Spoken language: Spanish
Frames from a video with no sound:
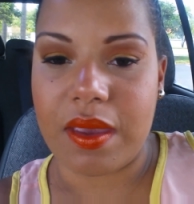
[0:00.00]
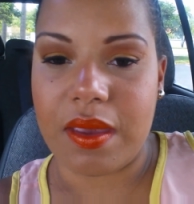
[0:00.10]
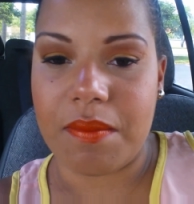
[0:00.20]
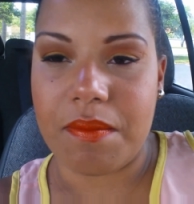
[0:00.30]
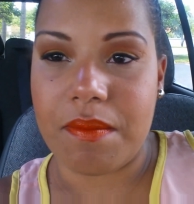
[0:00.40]

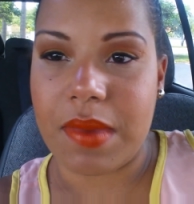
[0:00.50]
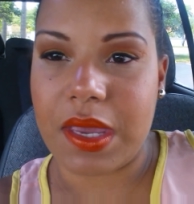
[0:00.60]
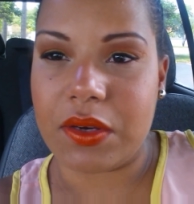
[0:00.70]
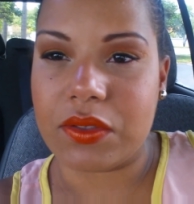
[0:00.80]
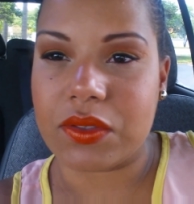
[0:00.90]

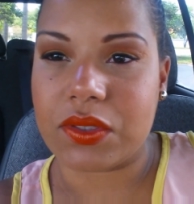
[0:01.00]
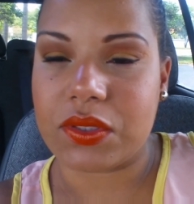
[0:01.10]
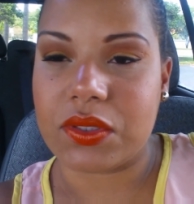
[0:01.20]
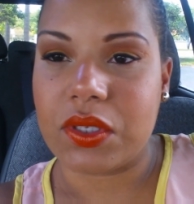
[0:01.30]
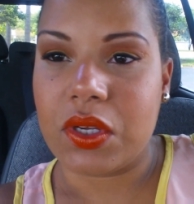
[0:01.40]
menos
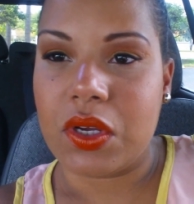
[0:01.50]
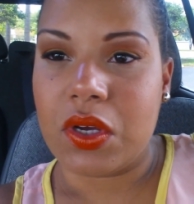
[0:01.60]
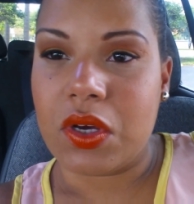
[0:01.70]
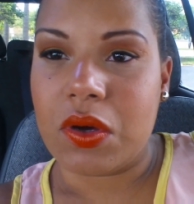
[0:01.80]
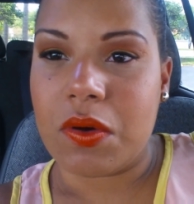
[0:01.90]

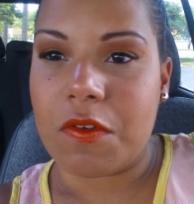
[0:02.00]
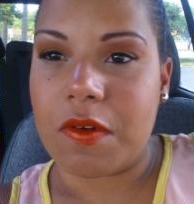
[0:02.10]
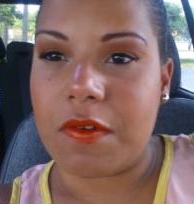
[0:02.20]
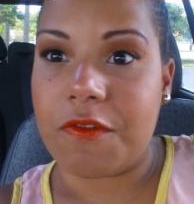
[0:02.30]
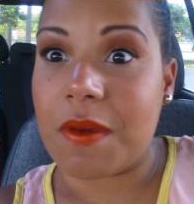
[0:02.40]

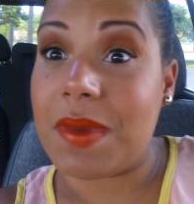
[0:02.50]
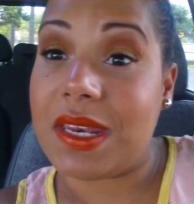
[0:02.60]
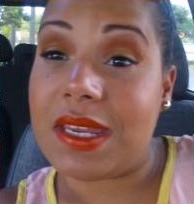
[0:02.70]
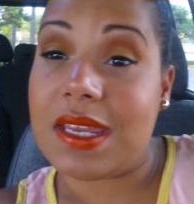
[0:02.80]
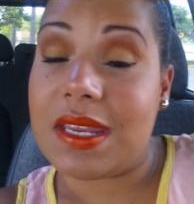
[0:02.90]

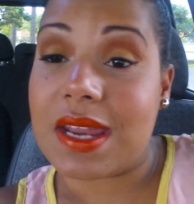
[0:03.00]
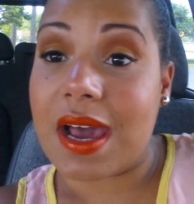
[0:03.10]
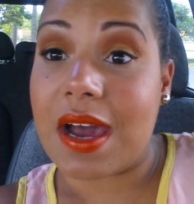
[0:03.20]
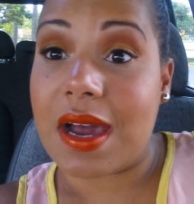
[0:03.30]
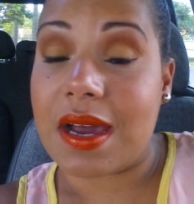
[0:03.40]

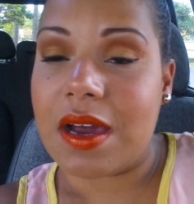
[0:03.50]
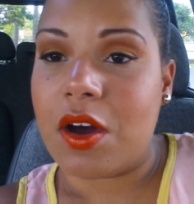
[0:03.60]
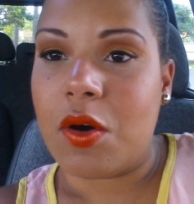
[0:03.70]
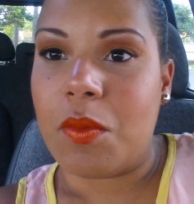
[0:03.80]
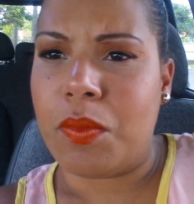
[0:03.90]
femenina
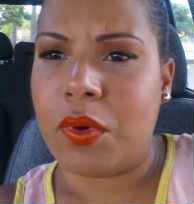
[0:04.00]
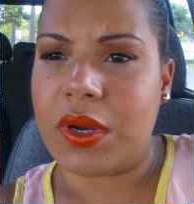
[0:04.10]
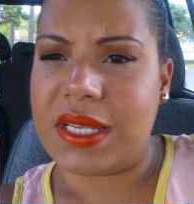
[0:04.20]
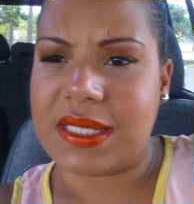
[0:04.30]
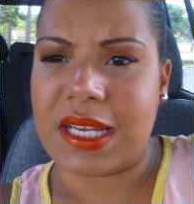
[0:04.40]

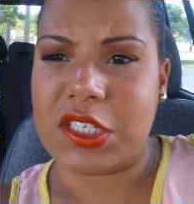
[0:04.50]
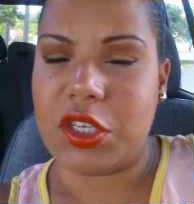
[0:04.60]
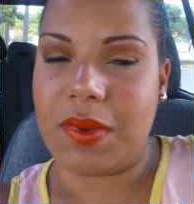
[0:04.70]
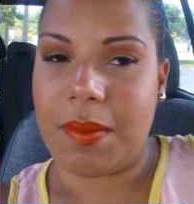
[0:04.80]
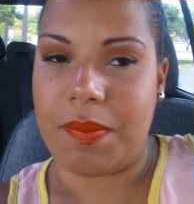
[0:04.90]
por estar
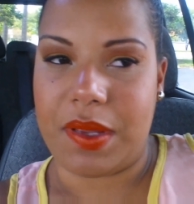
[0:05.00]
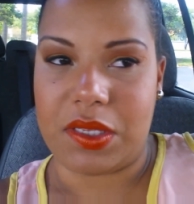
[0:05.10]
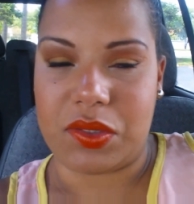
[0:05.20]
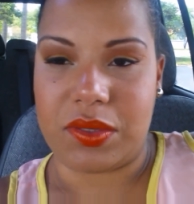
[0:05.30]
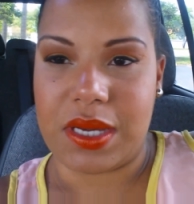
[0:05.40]

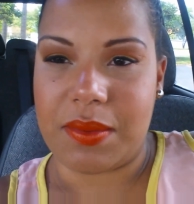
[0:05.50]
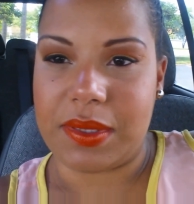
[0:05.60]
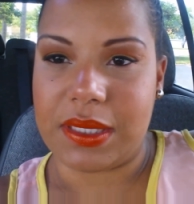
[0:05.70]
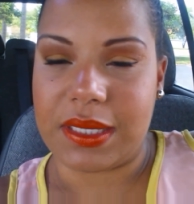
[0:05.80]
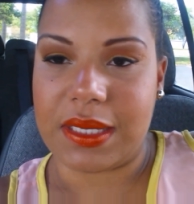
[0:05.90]
sobrepeso. Es la
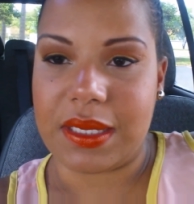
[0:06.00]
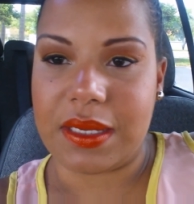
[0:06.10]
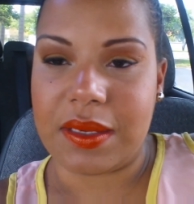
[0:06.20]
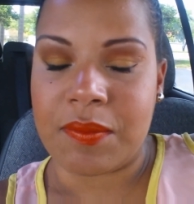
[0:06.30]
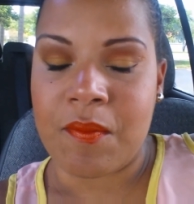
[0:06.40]
verdad
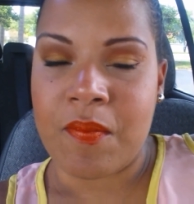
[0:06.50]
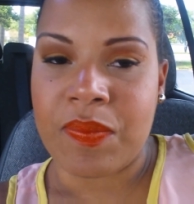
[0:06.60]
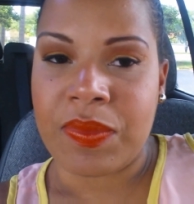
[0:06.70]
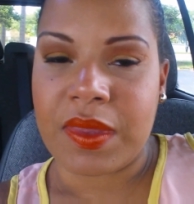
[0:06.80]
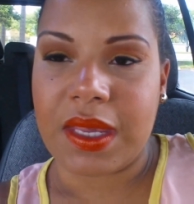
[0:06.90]
que
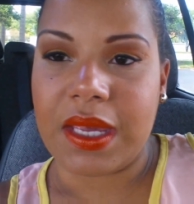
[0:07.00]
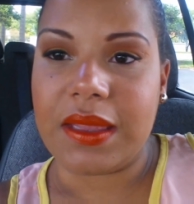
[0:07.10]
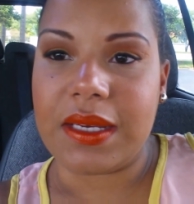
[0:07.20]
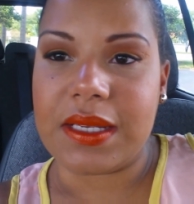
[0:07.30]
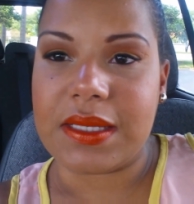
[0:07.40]
qué
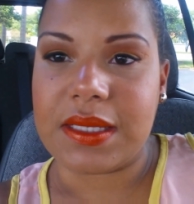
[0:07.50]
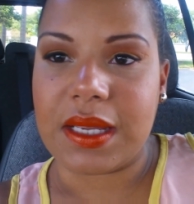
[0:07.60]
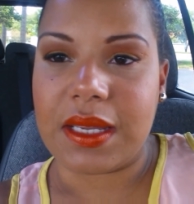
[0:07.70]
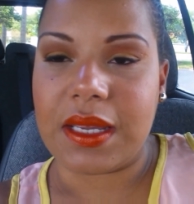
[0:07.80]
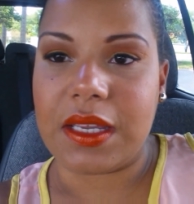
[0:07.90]

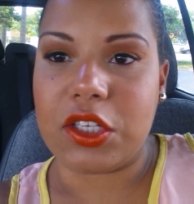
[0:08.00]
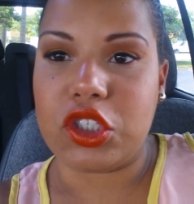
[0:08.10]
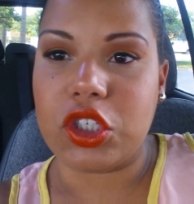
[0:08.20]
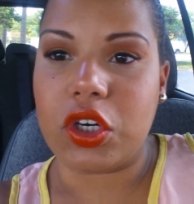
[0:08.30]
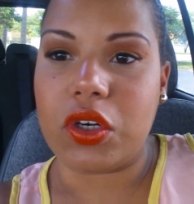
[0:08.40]
triste que
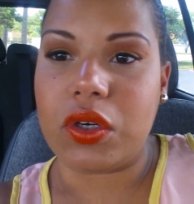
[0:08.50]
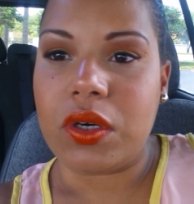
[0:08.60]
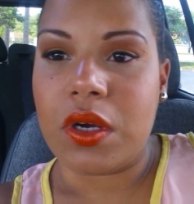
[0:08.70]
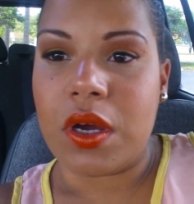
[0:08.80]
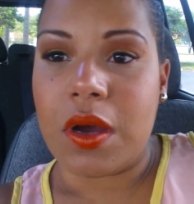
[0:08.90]

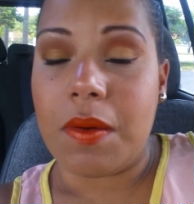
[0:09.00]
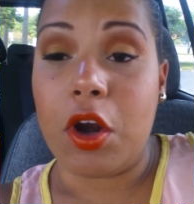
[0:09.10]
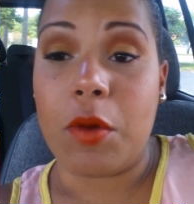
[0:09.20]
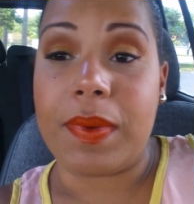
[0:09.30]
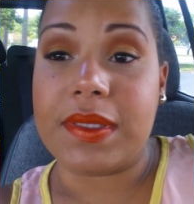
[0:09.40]
yo
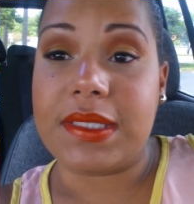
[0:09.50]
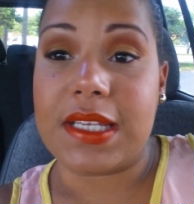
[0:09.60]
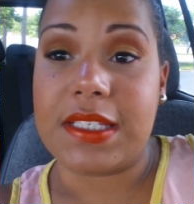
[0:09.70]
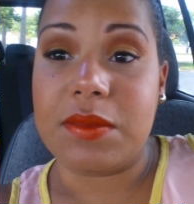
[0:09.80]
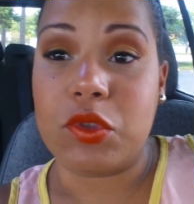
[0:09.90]
lo pensé
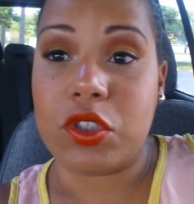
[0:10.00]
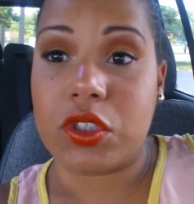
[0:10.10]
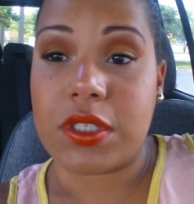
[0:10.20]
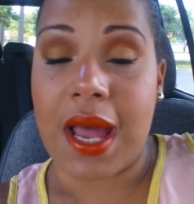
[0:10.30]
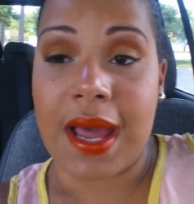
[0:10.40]
así
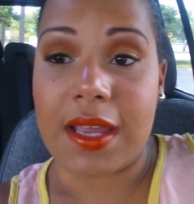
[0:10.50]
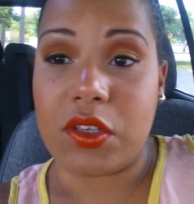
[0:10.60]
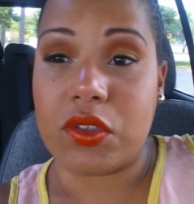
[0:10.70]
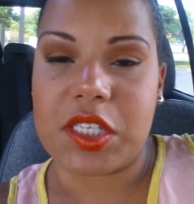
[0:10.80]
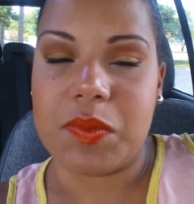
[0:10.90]
muchos
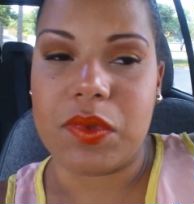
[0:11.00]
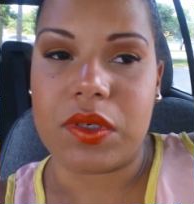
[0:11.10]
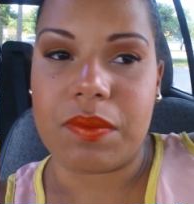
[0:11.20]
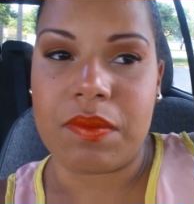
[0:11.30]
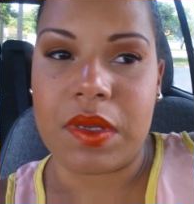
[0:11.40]
años.
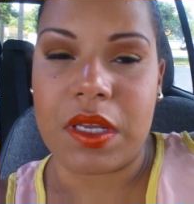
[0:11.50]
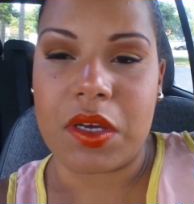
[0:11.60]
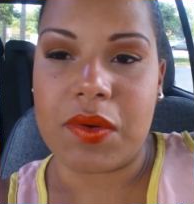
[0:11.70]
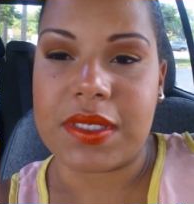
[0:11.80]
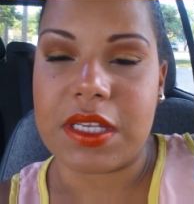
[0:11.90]
Facebook, mi
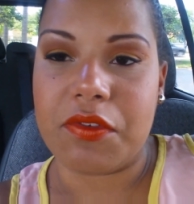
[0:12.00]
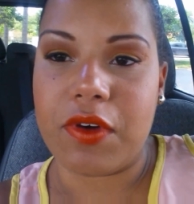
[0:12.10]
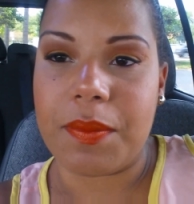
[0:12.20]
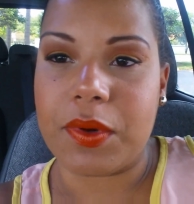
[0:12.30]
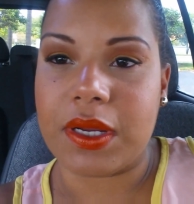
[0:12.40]
encuesta
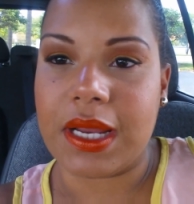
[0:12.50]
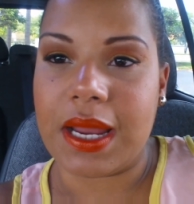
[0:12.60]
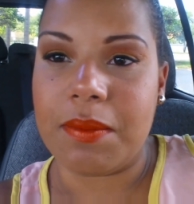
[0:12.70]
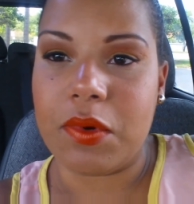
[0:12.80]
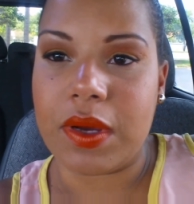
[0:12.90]
fue porque
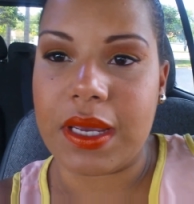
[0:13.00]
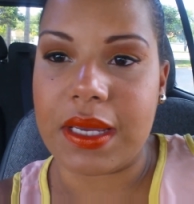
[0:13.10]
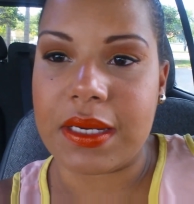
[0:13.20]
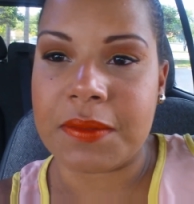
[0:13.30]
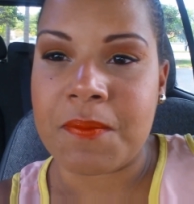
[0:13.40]
las
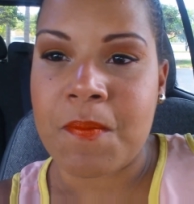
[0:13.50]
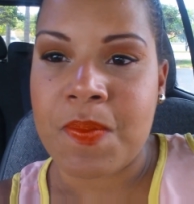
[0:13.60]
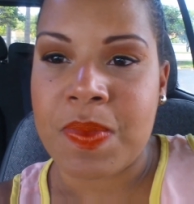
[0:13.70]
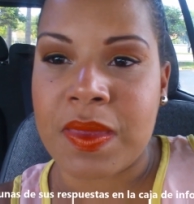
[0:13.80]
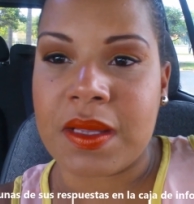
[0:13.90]
mujeres
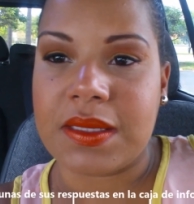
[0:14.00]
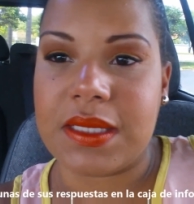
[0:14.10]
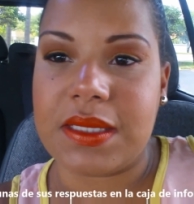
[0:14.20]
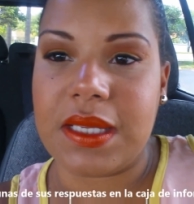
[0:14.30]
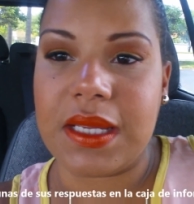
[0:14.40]

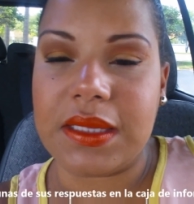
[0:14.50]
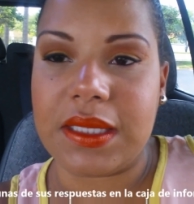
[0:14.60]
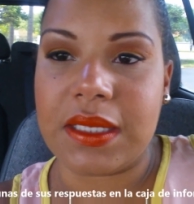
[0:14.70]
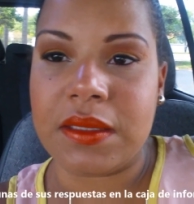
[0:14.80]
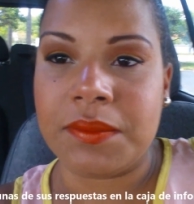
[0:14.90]
se
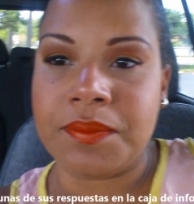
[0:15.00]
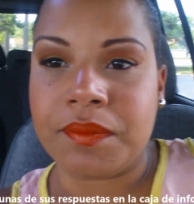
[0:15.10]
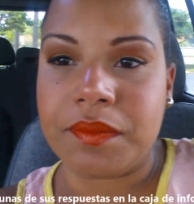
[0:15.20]
sienten